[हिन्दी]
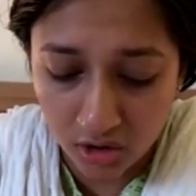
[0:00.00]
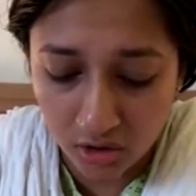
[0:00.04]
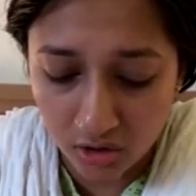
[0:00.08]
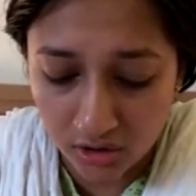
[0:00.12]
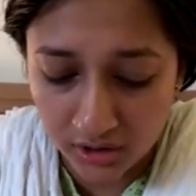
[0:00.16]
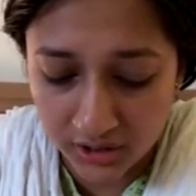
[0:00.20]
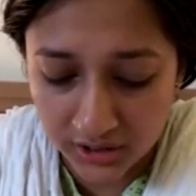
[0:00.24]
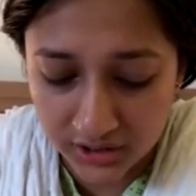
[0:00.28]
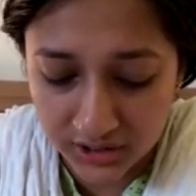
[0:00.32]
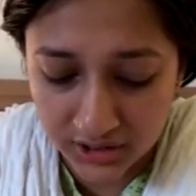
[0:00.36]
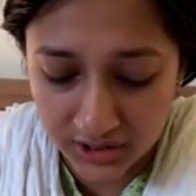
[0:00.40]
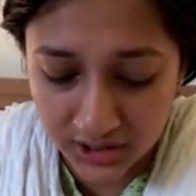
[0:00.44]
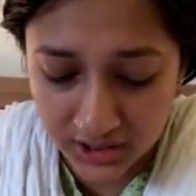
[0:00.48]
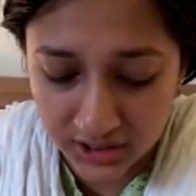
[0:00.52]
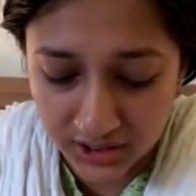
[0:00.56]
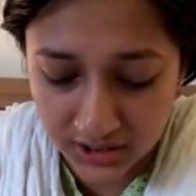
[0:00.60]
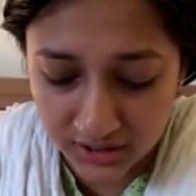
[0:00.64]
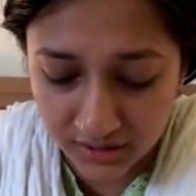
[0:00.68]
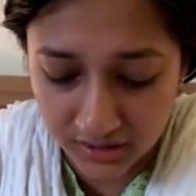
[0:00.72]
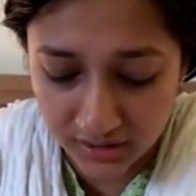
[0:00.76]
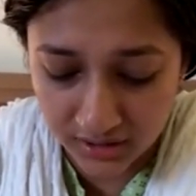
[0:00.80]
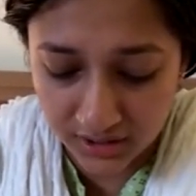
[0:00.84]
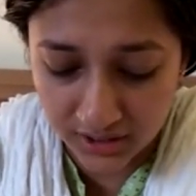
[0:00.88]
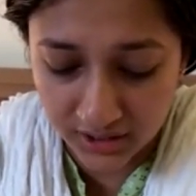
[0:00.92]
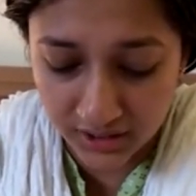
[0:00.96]
और रजनीश
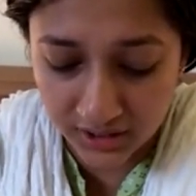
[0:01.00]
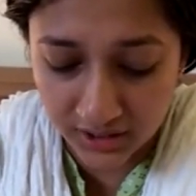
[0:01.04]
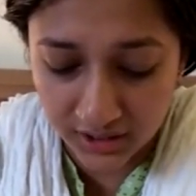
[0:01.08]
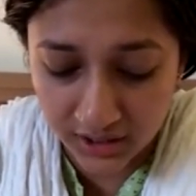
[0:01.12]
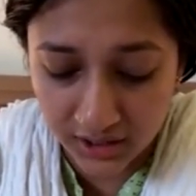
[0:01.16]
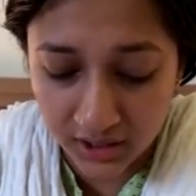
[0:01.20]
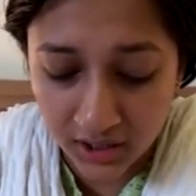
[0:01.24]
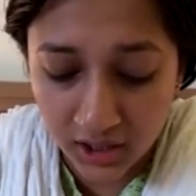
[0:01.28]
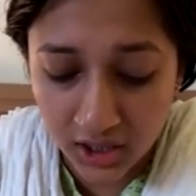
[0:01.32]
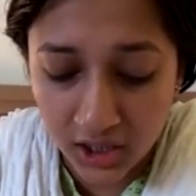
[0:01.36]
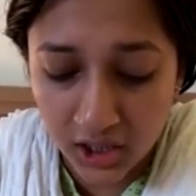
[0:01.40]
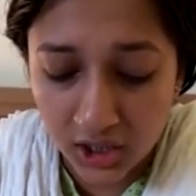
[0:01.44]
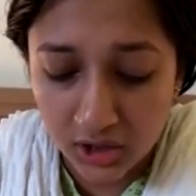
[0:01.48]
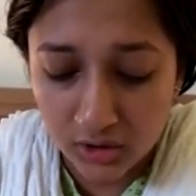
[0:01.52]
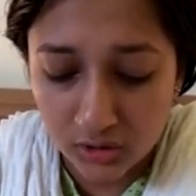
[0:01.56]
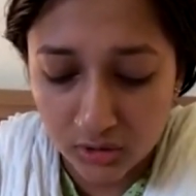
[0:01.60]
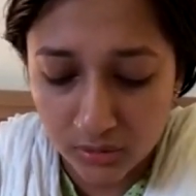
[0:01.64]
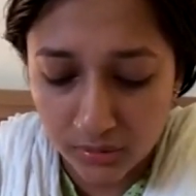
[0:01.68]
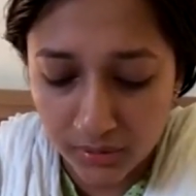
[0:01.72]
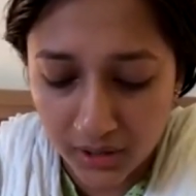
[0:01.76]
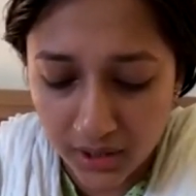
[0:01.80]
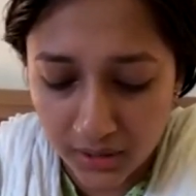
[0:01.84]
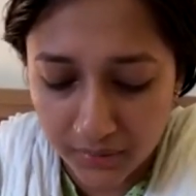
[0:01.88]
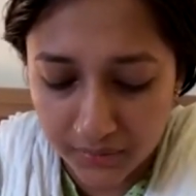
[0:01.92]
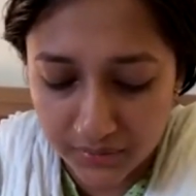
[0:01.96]
कर देंगे
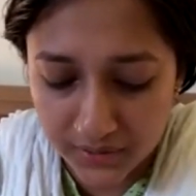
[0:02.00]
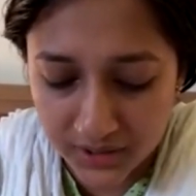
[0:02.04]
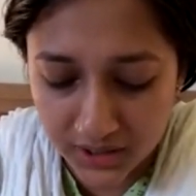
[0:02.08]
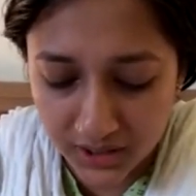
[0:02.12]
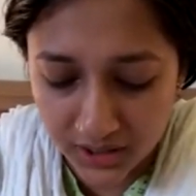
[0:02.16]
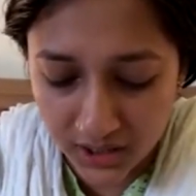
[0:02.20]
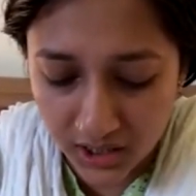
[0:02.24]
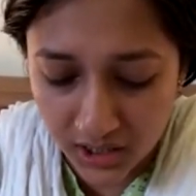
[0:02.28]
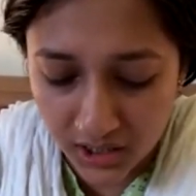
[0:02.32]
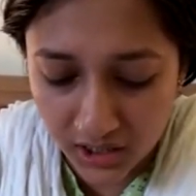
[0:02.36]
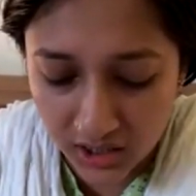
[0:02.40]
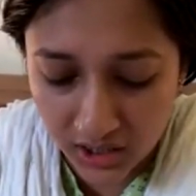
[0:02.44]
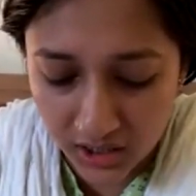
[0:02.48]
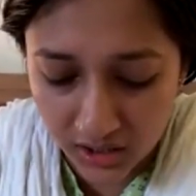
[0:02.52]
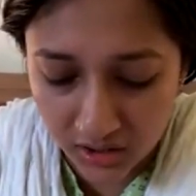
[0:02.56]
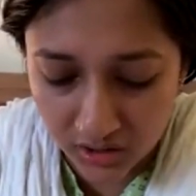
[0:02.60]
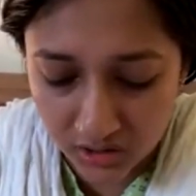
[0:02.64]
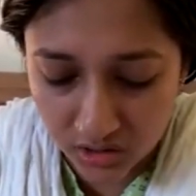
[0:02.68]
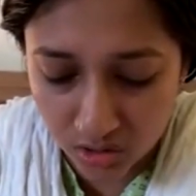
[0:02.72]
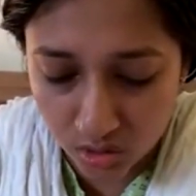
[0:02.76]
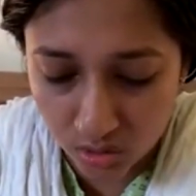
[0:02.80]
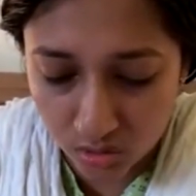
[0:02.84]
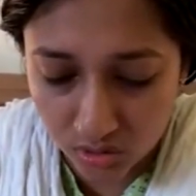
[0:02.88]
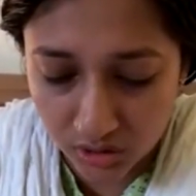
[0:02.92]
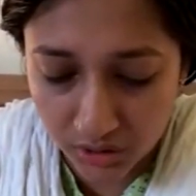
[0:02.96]
तो मैं आपसे यही कहना
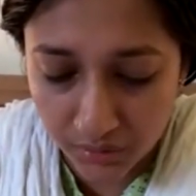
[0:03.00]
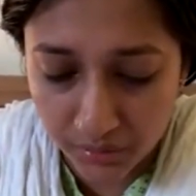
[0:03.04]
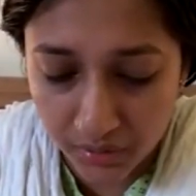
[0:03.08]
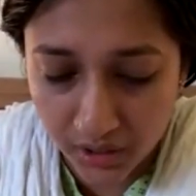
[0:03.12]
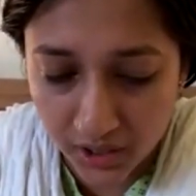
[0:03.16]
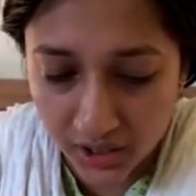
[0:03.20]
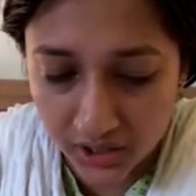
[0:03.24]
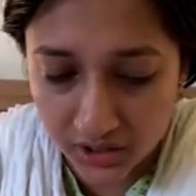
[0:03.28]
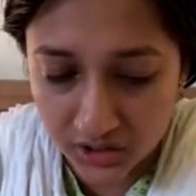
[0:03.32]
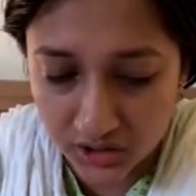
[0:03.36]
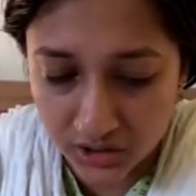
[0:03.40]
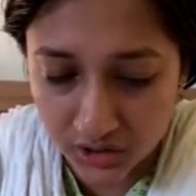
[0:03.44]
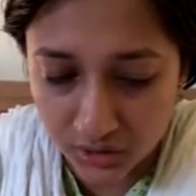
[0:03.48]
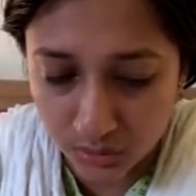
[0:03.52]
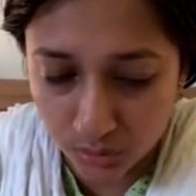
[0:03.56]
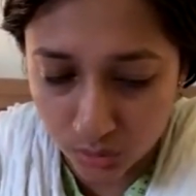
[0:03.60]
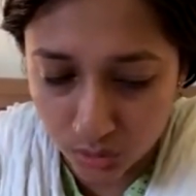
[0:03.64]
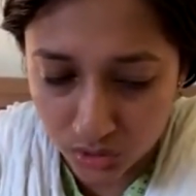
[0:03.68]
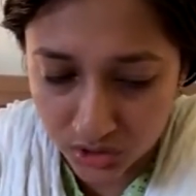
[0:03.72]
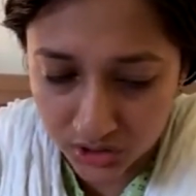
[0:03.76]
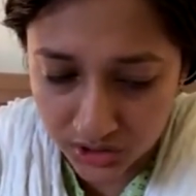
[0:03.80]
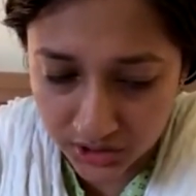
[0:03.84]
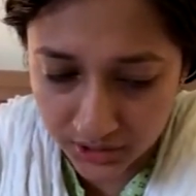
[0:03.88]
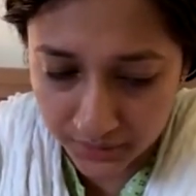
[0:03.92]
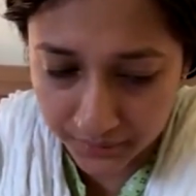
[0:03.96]
चाहूँगी महाराष्ट्री
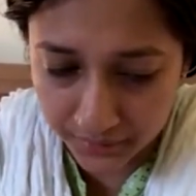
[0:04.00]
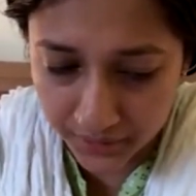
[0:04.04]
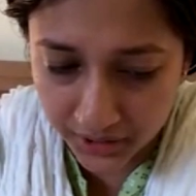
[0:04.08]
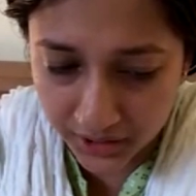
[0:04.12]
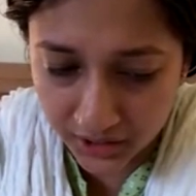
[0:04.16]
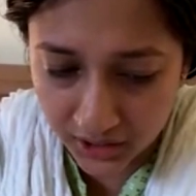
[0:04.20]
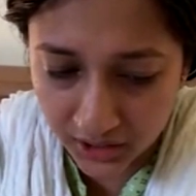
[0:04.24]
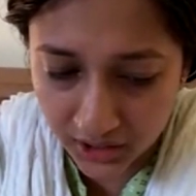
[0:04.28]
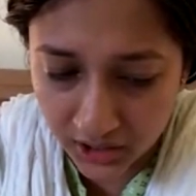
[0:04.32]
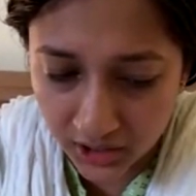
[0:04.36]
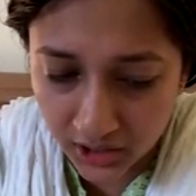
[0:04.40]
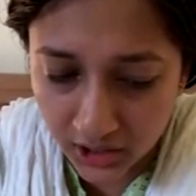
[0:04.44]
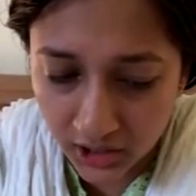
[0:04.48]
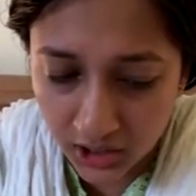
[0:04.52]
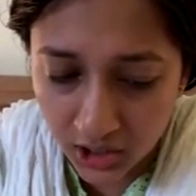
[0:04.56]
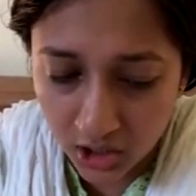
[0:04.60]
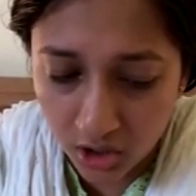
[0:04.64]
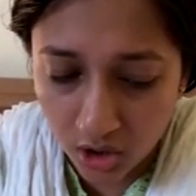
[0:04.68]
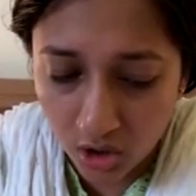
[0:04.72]
मुझे क्षमा करें